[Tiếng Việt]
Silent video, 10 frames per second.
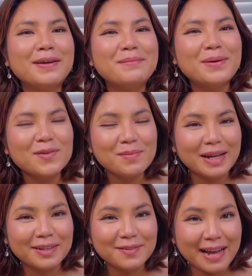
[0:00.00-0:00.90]
thì mong các
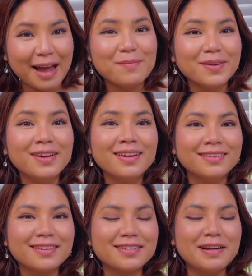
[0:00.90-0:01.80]
bạn thông cảm
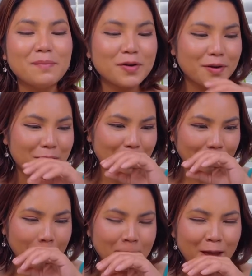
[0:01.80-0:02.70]
thật sự là Marie
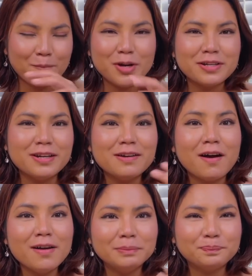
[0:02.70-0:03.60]
Marie chỉ
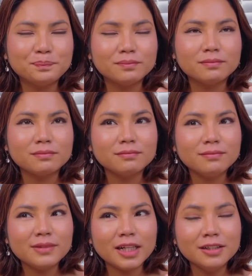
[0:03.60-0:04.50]
nói
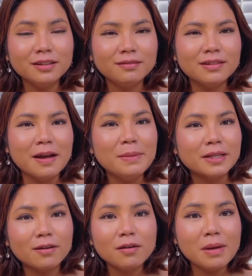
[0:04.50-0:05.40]
để
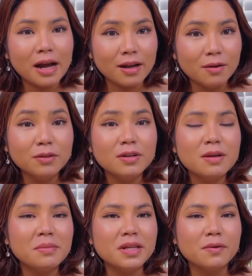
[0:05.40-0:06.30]
mà cho các bạn hiểu thôi
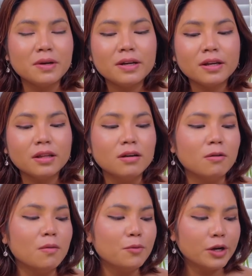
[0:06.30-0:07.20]
nhưng mà nhiều khi cái
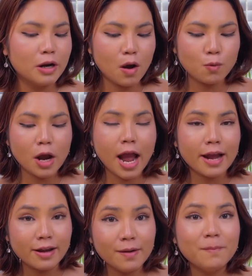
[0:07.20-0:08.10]
từ của Marie nó không có
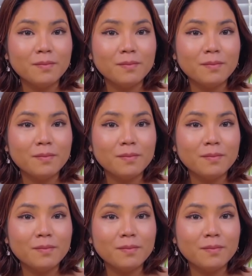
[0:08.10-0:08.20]
hay á